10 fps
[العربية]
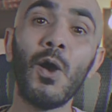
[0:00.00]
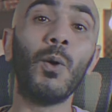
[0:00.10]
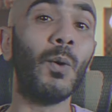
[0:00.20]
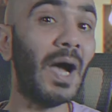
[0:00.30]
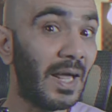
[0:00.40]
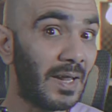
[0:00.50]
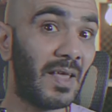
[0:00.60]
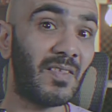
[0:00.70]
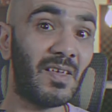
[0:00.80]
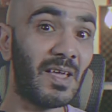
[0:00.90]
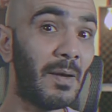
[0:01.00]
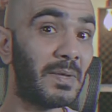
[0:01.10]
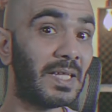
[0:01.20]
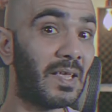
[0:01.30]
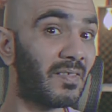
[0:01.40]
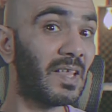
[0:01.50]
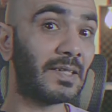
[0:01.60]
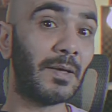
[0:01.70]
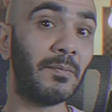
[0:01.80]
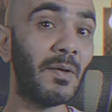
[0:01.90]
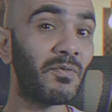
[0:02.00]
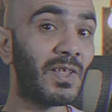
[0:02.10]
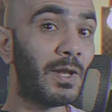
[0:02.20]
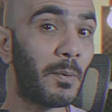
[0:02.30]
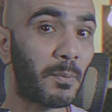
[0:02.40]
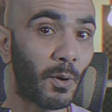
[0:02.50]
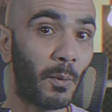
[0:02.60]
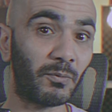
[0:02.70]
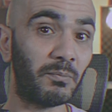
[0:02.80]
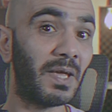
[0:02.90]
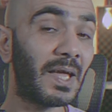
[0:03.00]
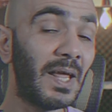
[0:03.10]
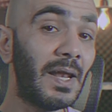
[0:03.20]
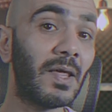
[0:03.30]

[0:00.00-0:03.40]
وانا اذا كان بدي استخدم نفس البرومبت بكل